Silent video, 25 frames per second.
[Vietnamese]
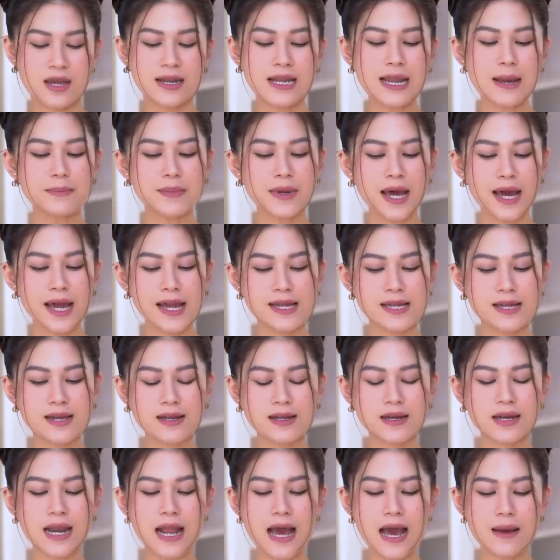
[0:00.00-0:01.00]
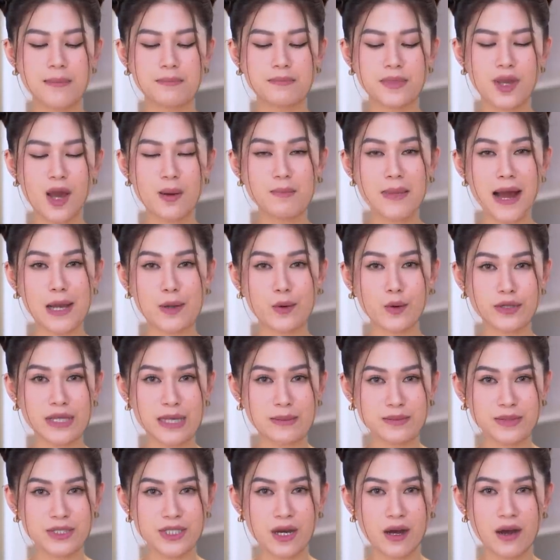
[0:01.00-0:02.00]
Năm nay là nhóm bạn của
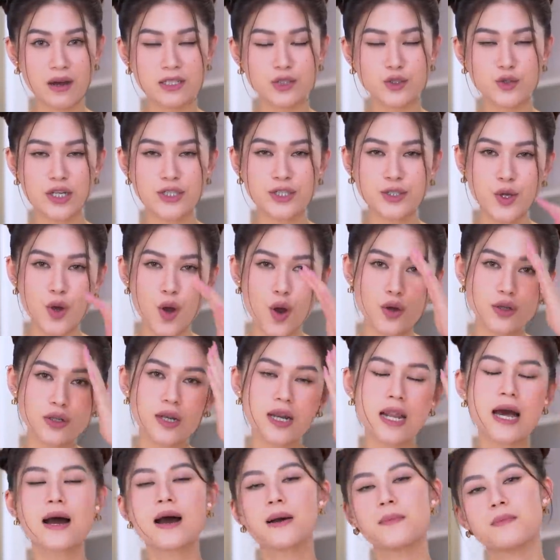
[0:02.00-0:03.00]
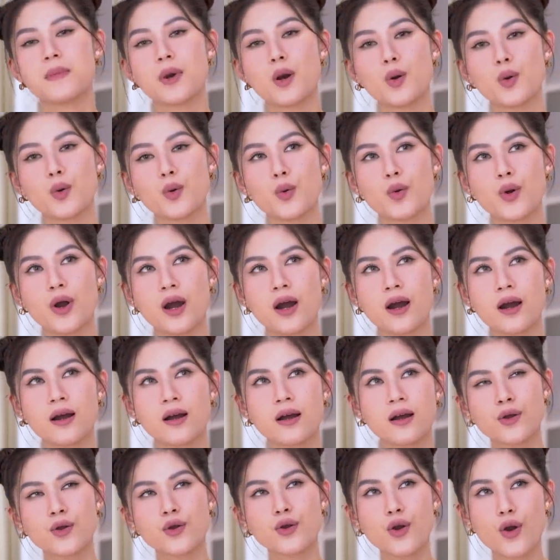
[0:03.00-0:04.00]
Tâm chơi dress code là màu
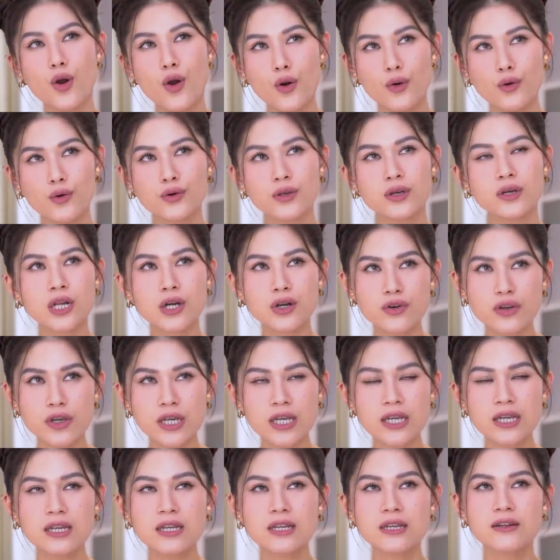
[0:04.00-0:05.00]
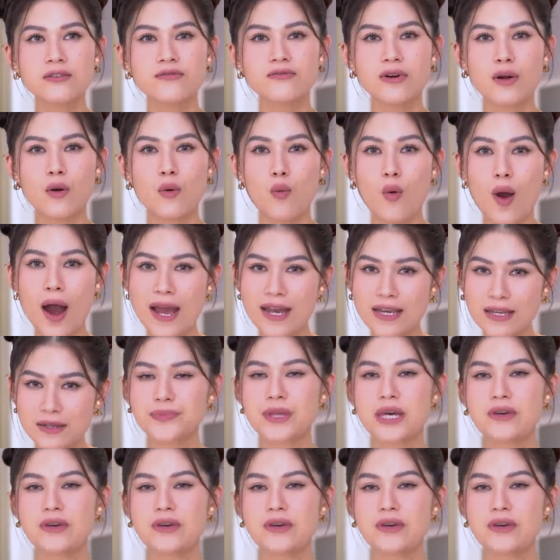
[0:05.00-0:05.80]
gold, green và white.